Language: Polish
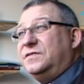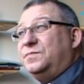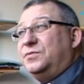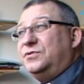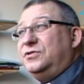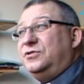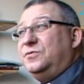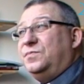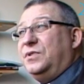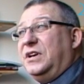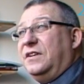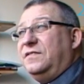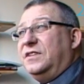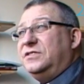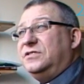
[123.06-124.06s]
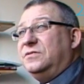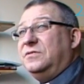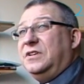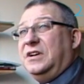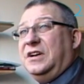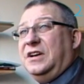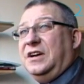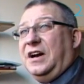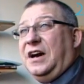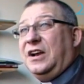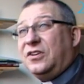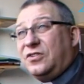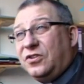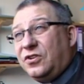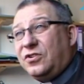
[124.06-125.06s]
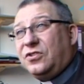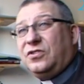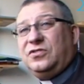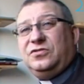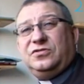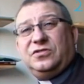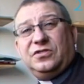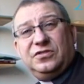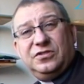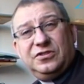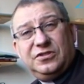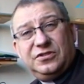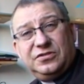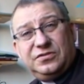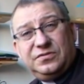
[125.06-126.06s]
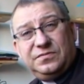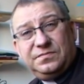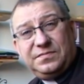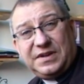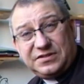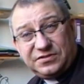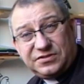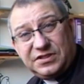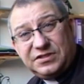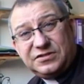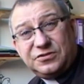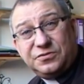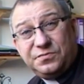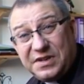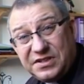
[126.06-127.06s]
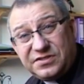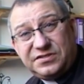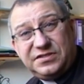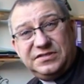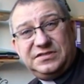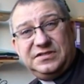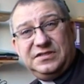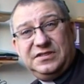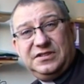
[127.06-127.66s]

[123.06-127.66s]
spożyciu pojawia się alkohol, to bardzo często u mężczyzn